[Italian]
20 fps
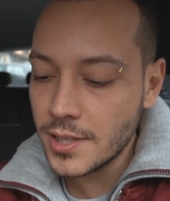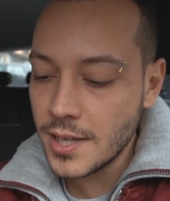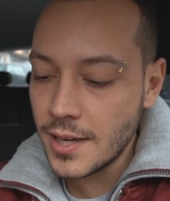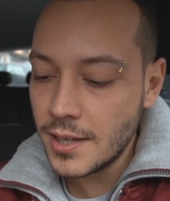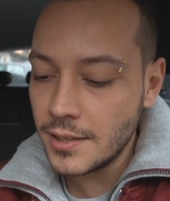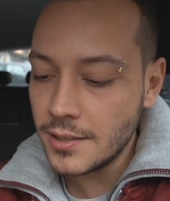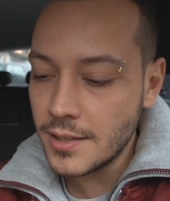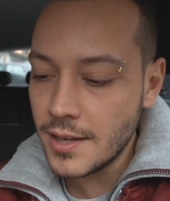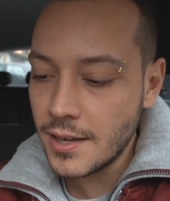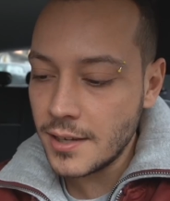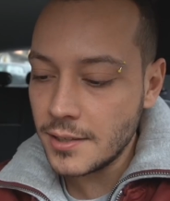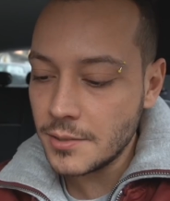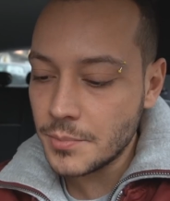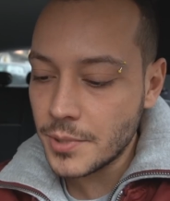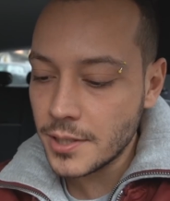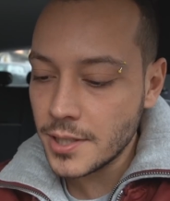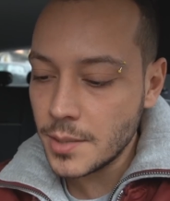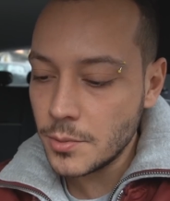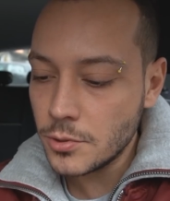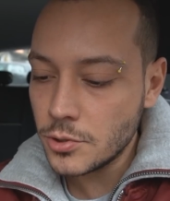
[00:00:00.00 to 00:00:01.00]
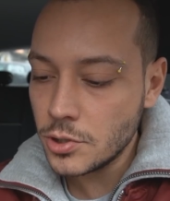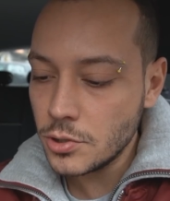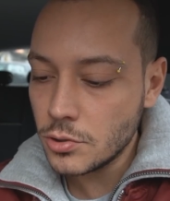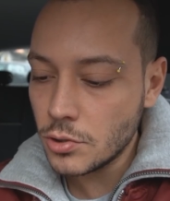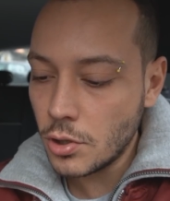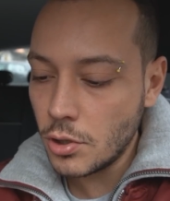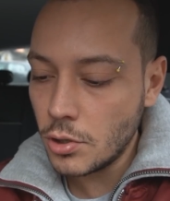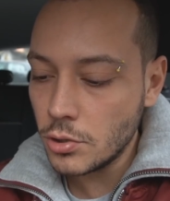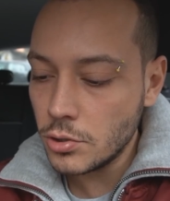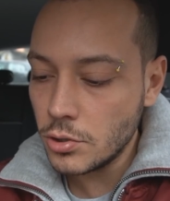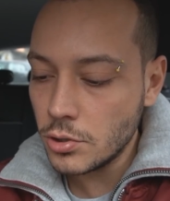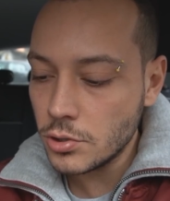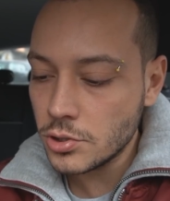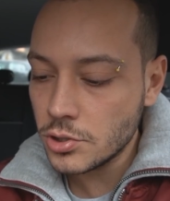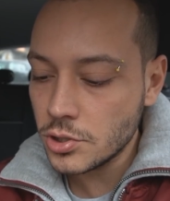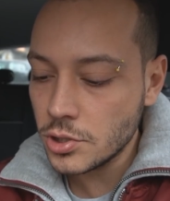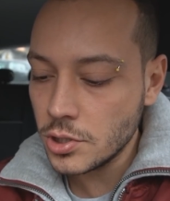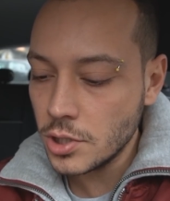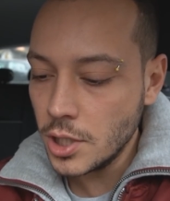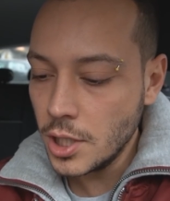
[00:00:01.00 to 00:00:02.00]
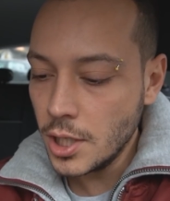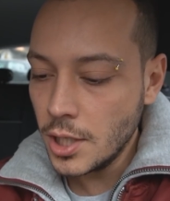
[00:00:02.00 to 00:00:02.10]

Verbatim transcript: Dai, dai, prendiamoci Todos.